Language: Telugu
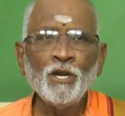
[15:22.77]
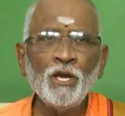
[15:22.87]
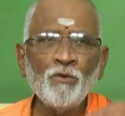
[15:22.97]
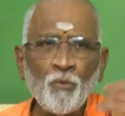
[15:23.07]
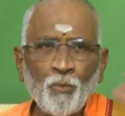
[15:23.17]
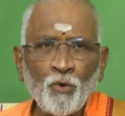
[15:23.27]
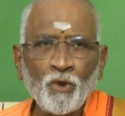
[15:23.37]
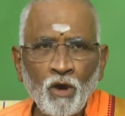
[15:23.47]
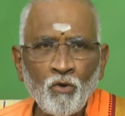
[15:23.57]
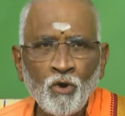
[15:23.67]
నీవు
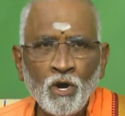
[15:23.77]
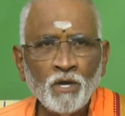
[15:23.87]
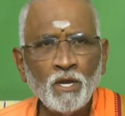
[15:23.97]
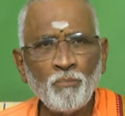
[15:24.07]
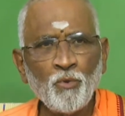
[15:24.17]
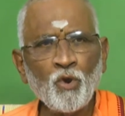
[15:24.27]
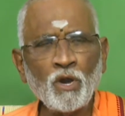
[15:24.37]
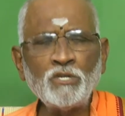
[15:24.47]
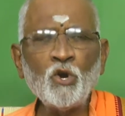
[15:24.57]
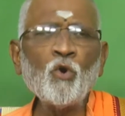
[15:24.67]
ఇప్పుడున్నావు ఎప్పుడు
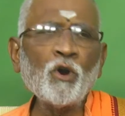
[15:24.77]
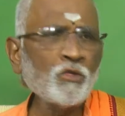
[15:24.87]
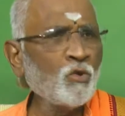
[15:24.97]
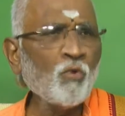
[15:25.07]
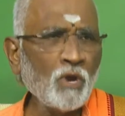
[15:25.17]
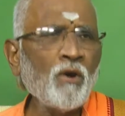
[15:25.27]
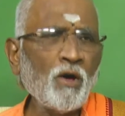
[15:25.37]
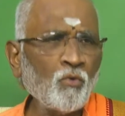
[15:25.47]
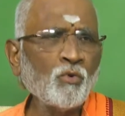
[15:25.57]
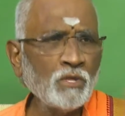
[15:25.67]
రజోగుణంతో ఉన్నాం
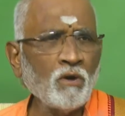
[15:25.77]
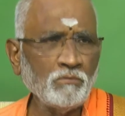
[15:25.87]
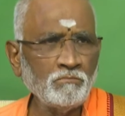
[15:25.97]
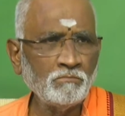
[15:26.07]
అనుకుందాం